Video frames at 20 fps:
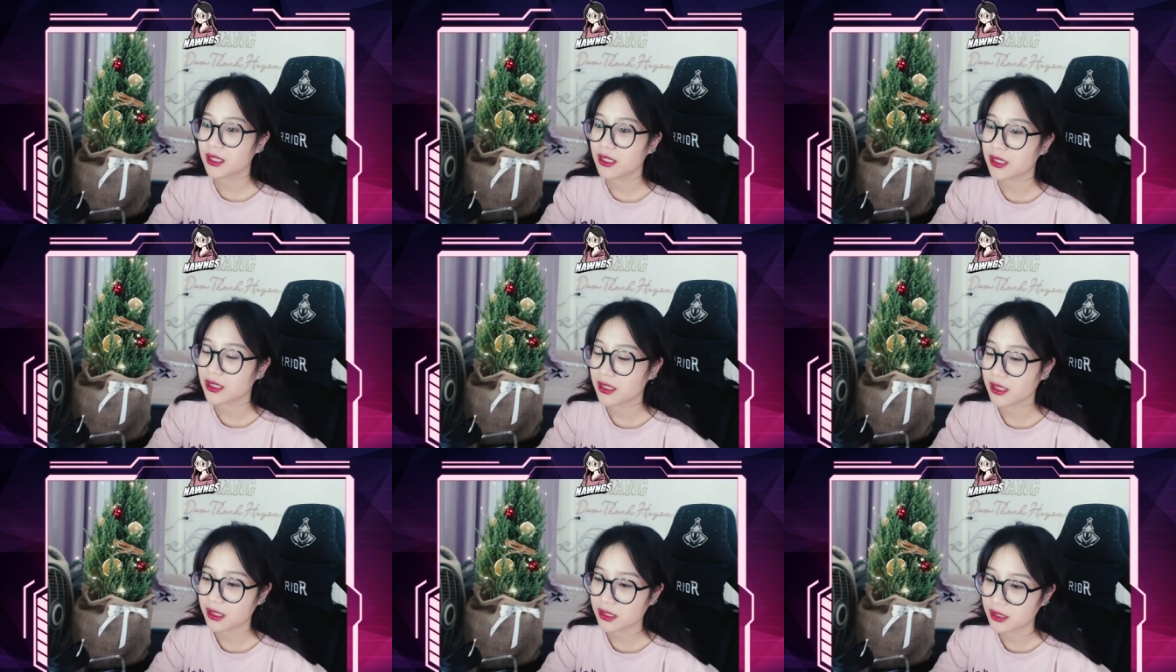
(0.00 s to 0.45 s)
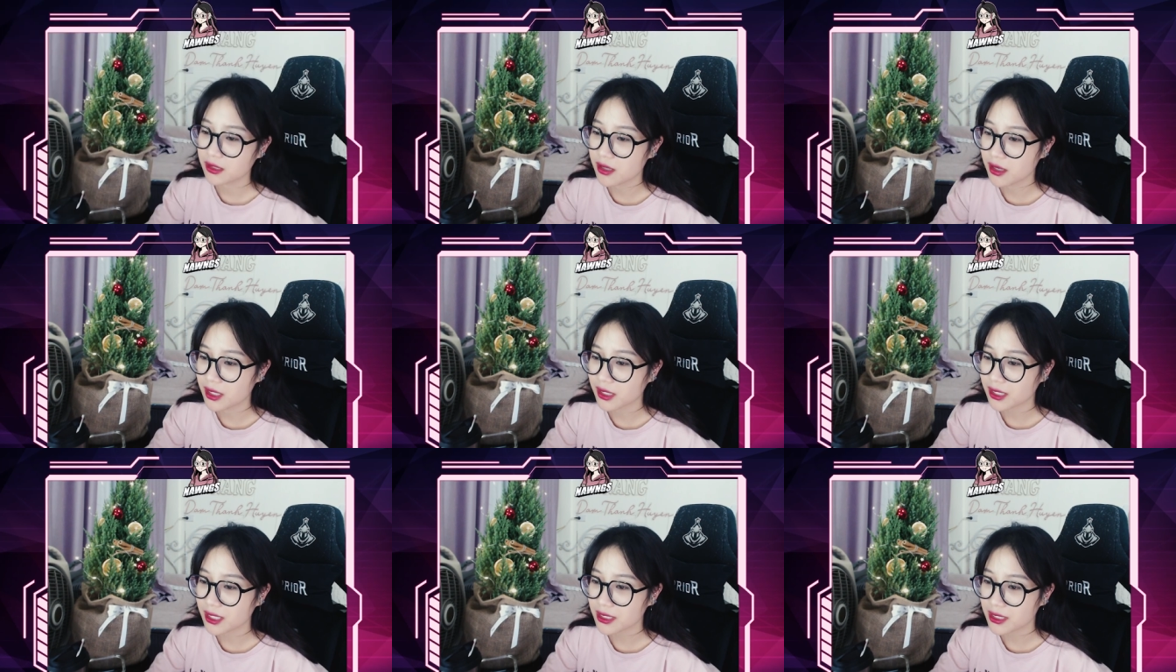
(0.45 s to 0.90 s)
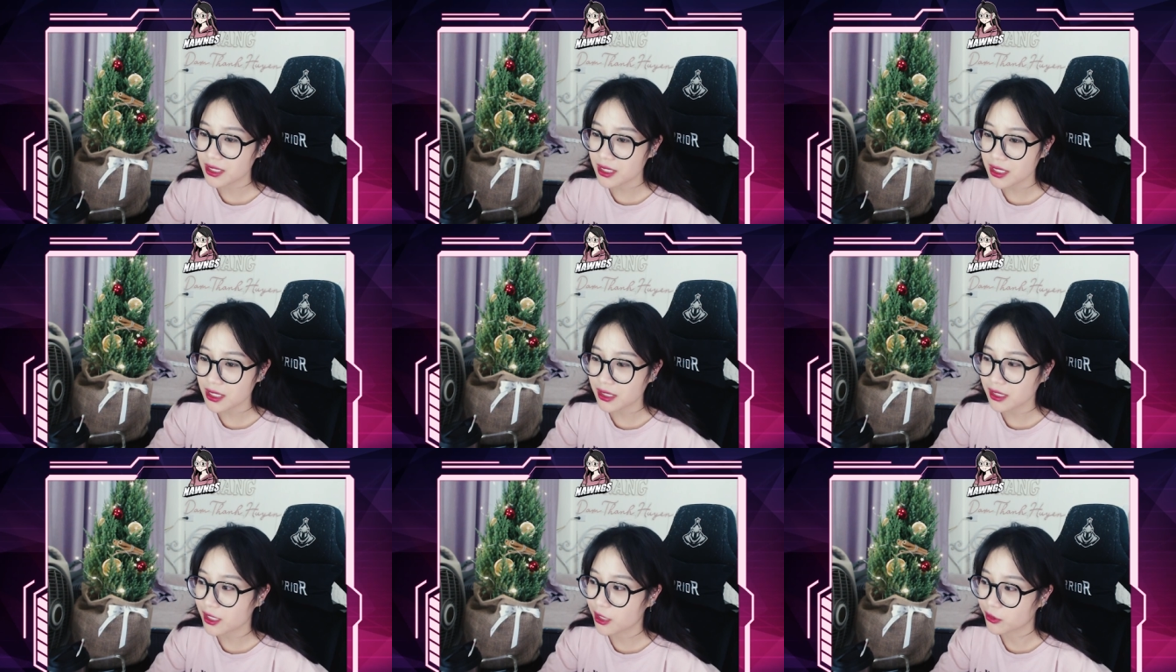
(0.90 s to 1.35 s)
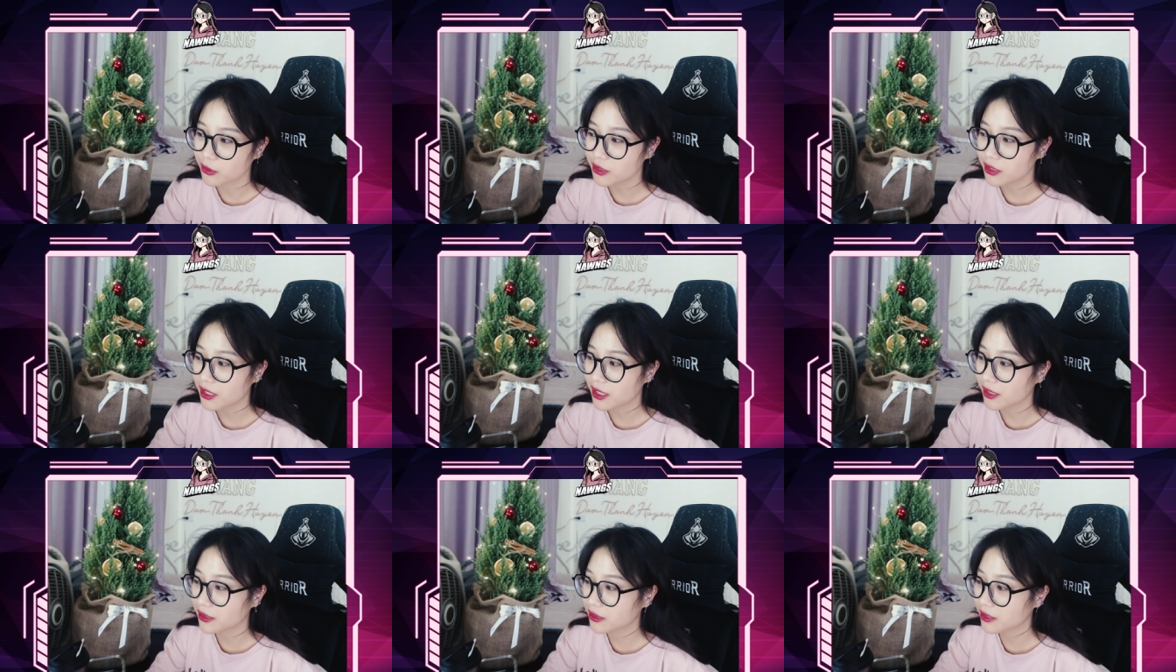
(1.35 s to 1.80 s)
thì uh, thường người ta sẽ ít kiểu
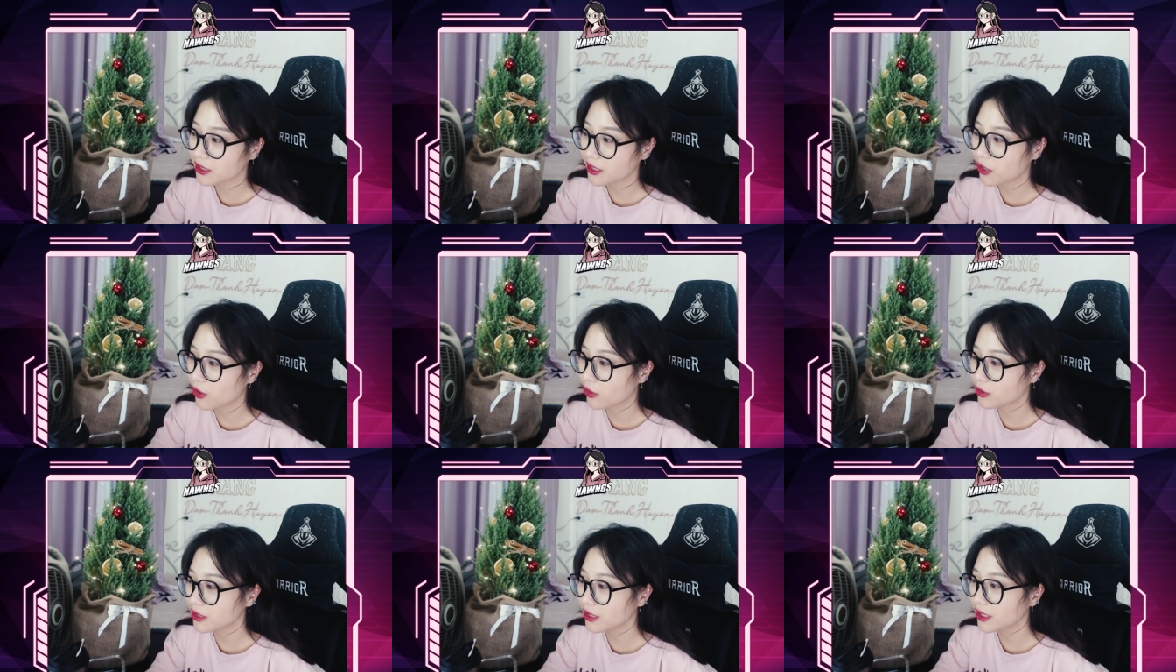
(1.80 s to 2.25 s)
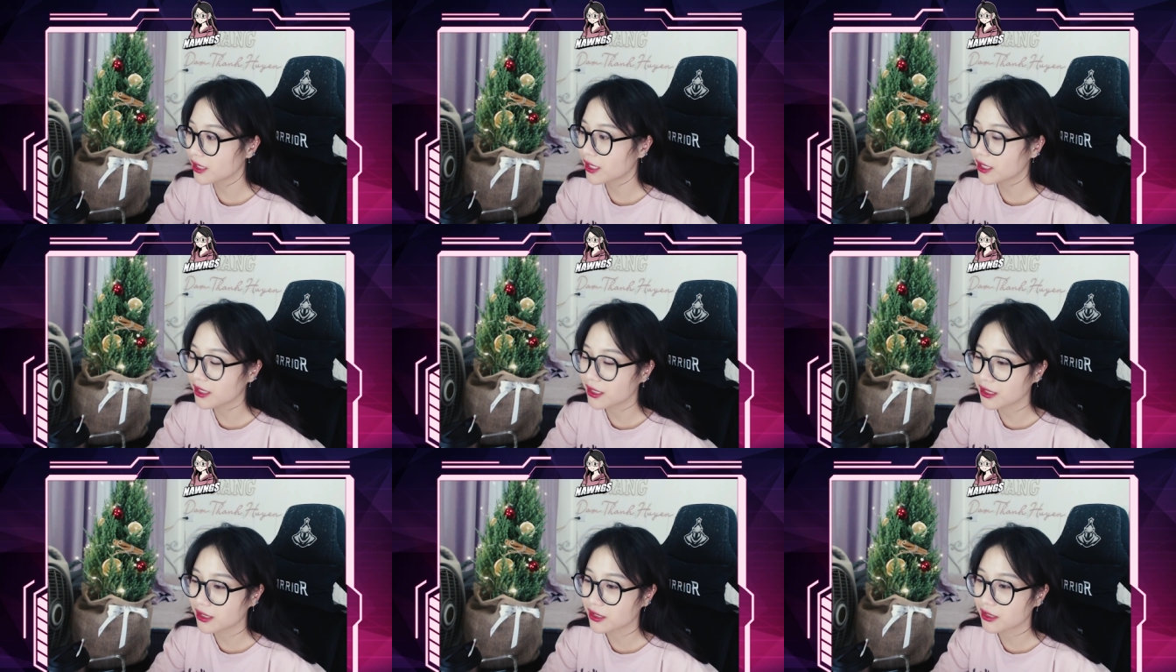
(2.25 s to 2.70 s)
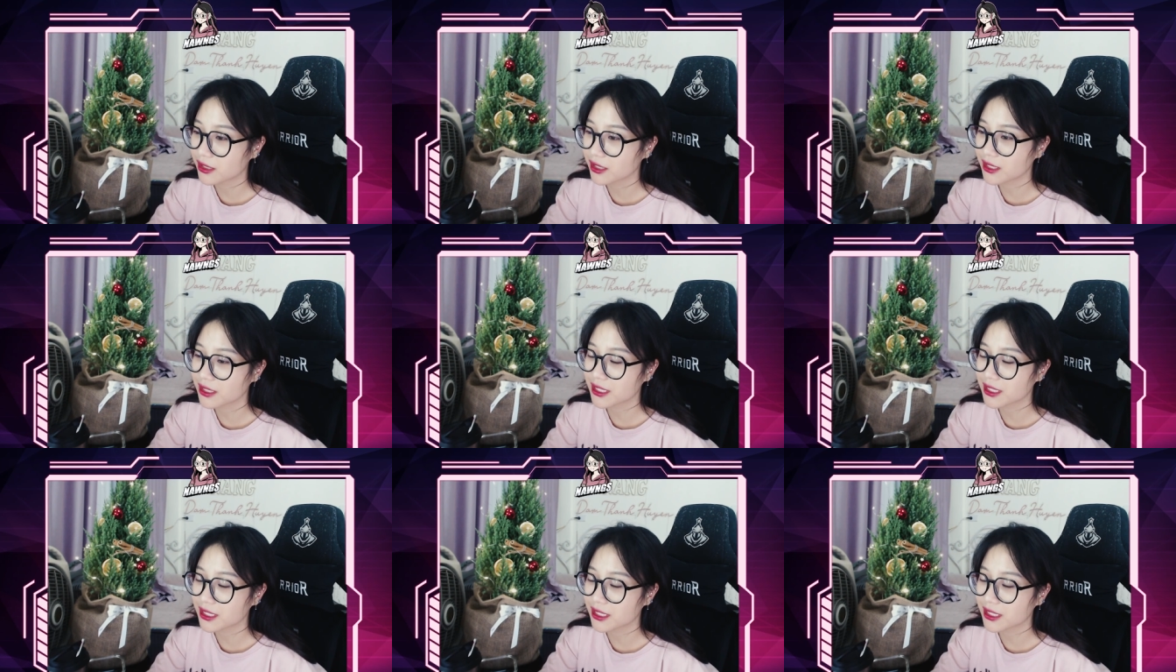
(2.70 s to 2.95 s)
như là sẽ có những cái tình tình